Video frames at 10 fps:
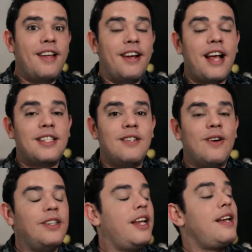Narciso
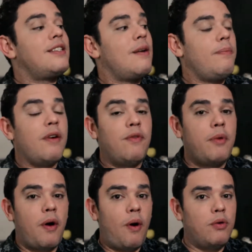Rodrigues é um
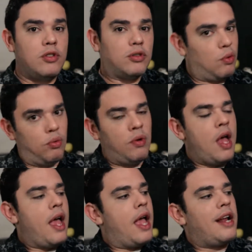perfume old school.
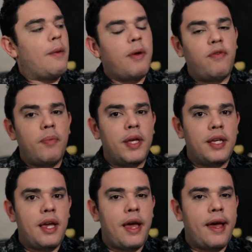Ele é um perfume
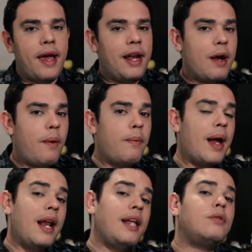que é, é ele é uma
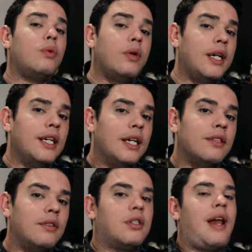releitura
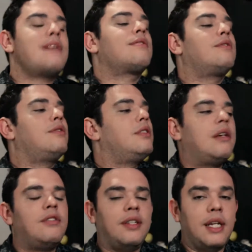dos clássicos dos
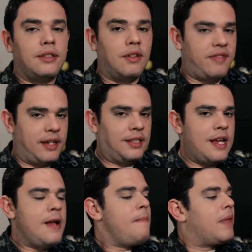anos 80 e
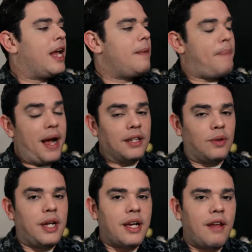90. Ele pega
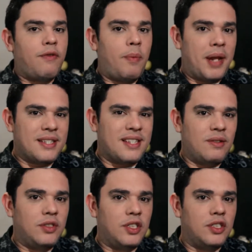toda aquela
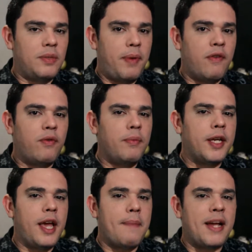formulação de, de perfume
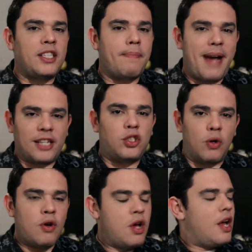que remete a
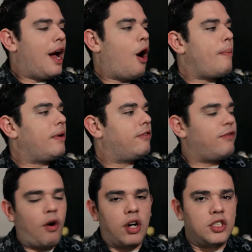macho, a homem
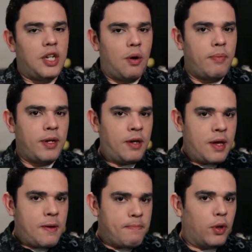forte, a homem
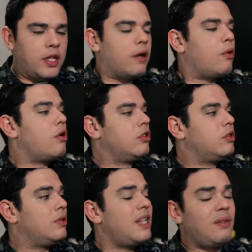
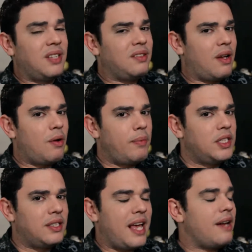poderoso, não tanto a homem
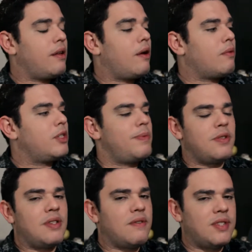de terno, algumas
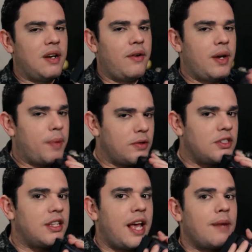pessoas aconselham ele para uso
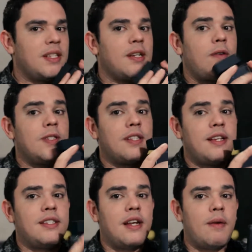de terno, mas eu não
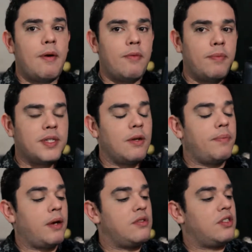sei se ele é uma boa opção
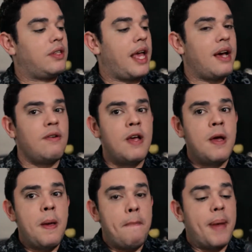para uso de terno.
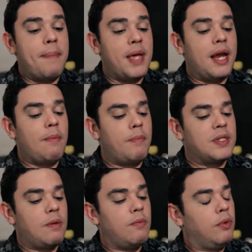Para mim ele é uma
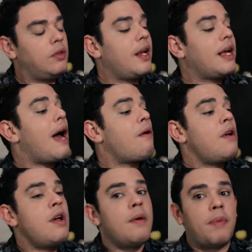opção muito
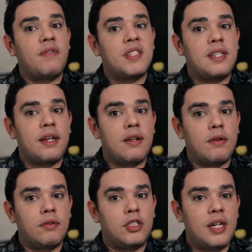legal para você
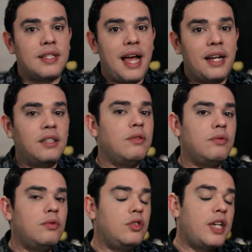utilizar ele
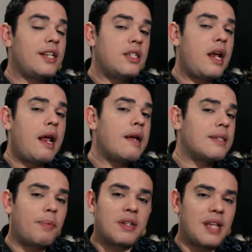no, no, dia a dia,
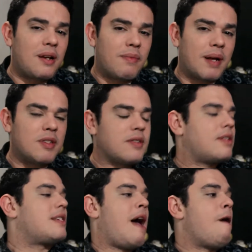você pode usar ele com uma camisa
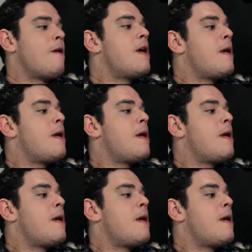social,